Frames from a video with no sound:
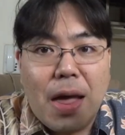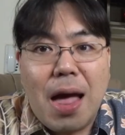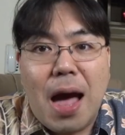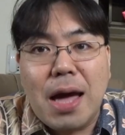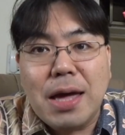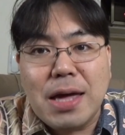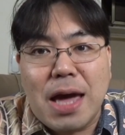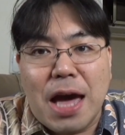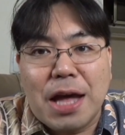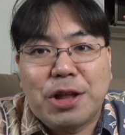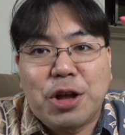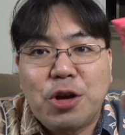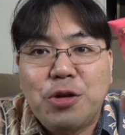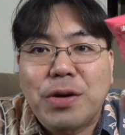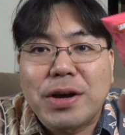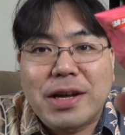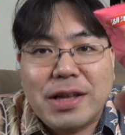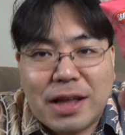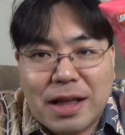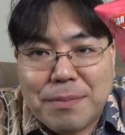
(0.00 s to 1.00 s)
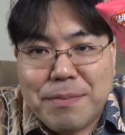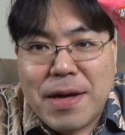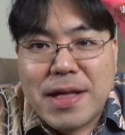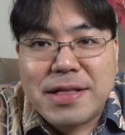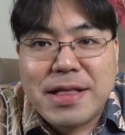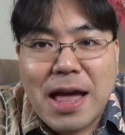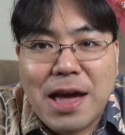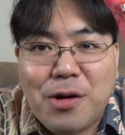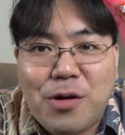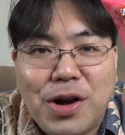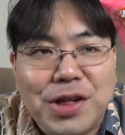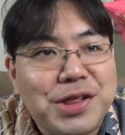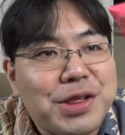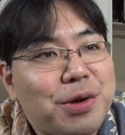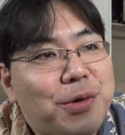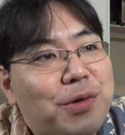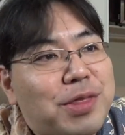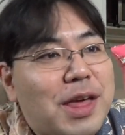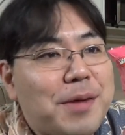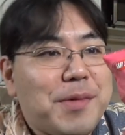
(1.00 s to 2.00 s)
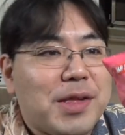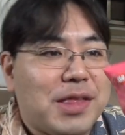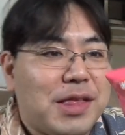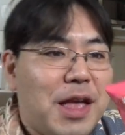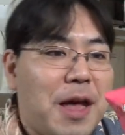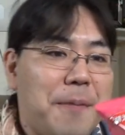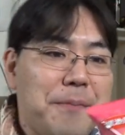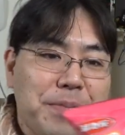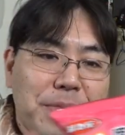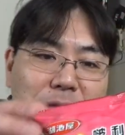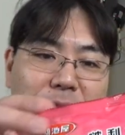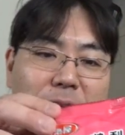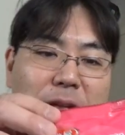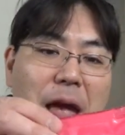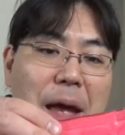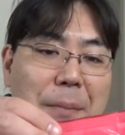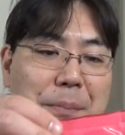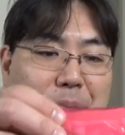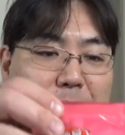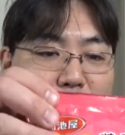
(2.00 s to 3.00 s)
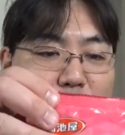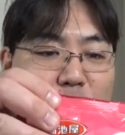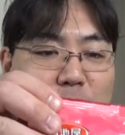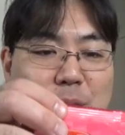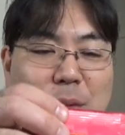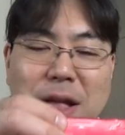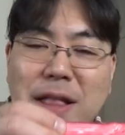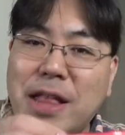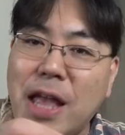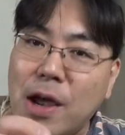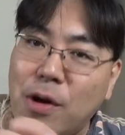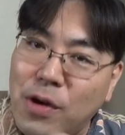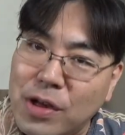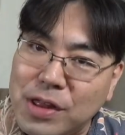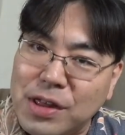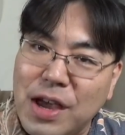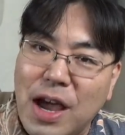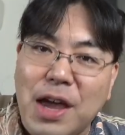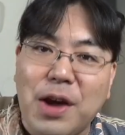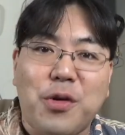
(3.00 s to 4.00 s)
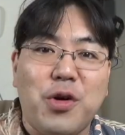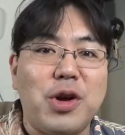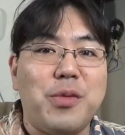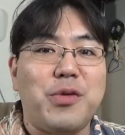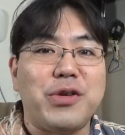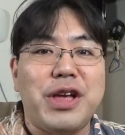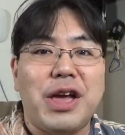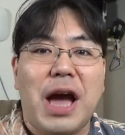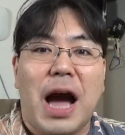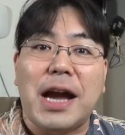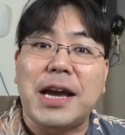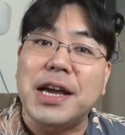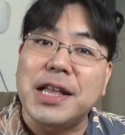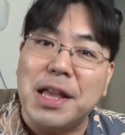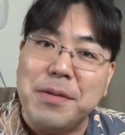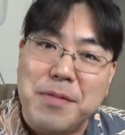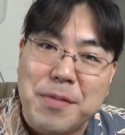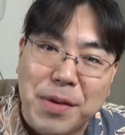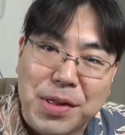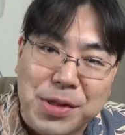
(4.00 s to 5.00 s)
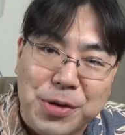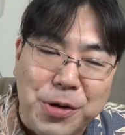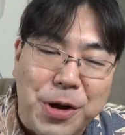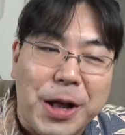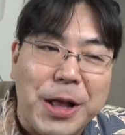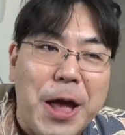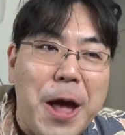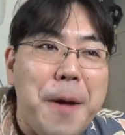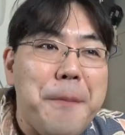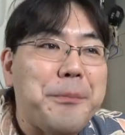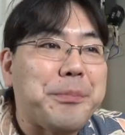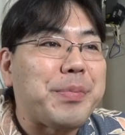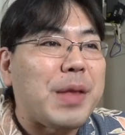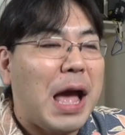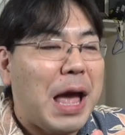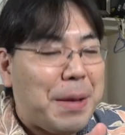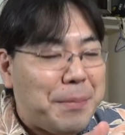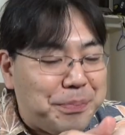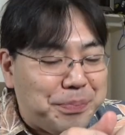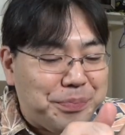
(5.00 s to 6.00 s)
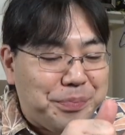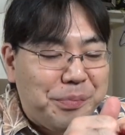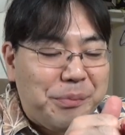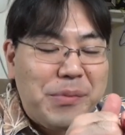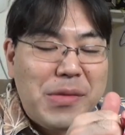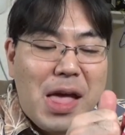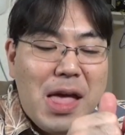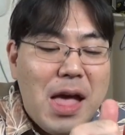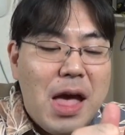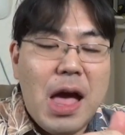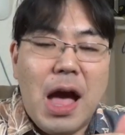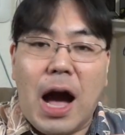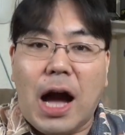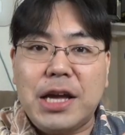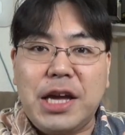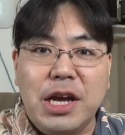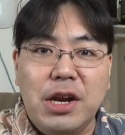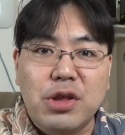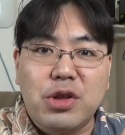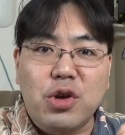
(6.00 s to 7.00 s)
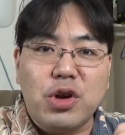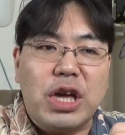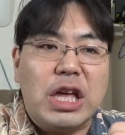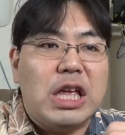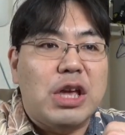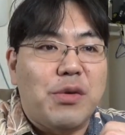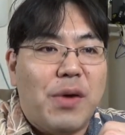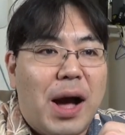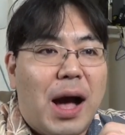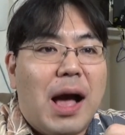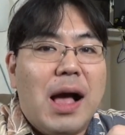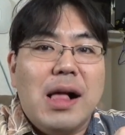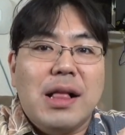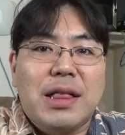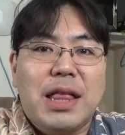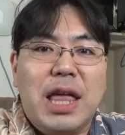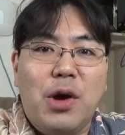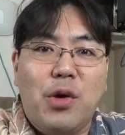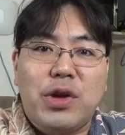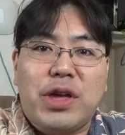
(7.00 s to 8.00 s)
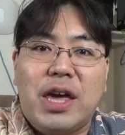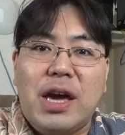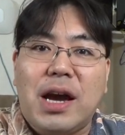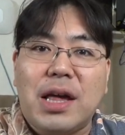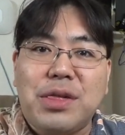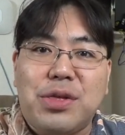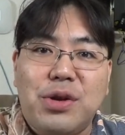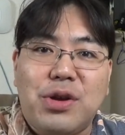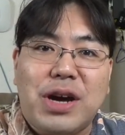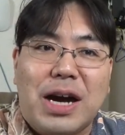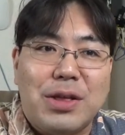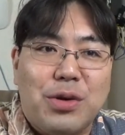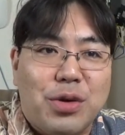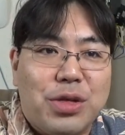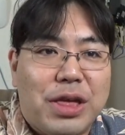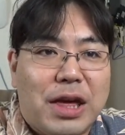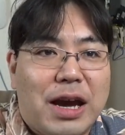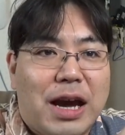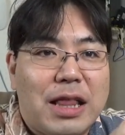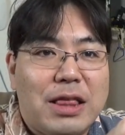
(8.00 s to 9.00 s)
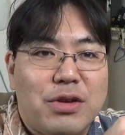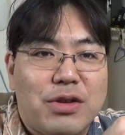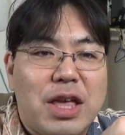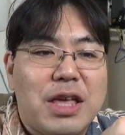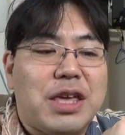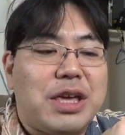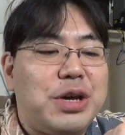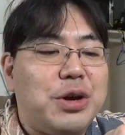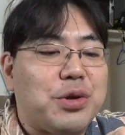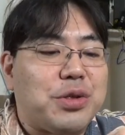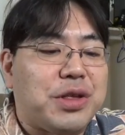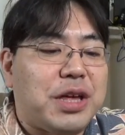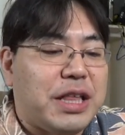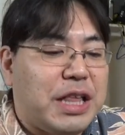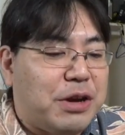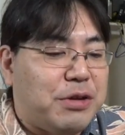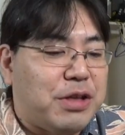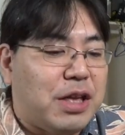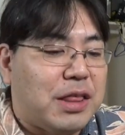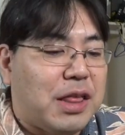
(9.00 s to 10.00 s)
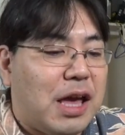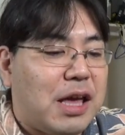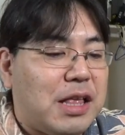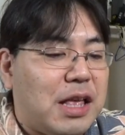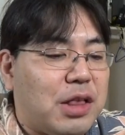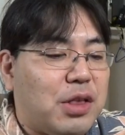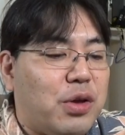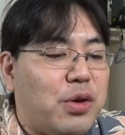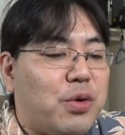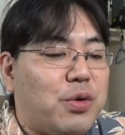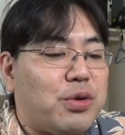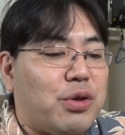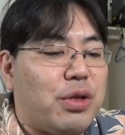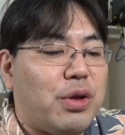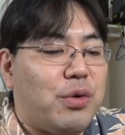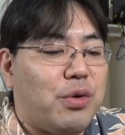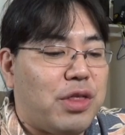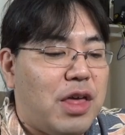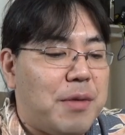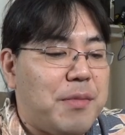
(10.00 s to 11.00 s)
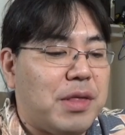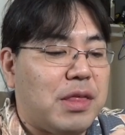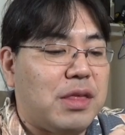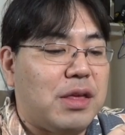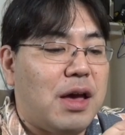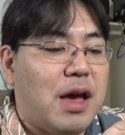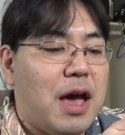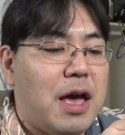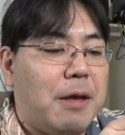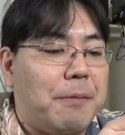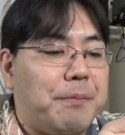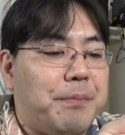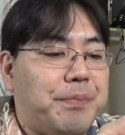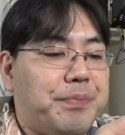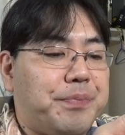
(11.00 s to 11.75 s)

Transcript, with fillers: はい、えー、というわけでね明太子味でございますねでねこの明太子味、はい、これもね開けてみましょうかねはい開けるときには手を怪我する可能性があるので気をつけてくださいねということでございますはい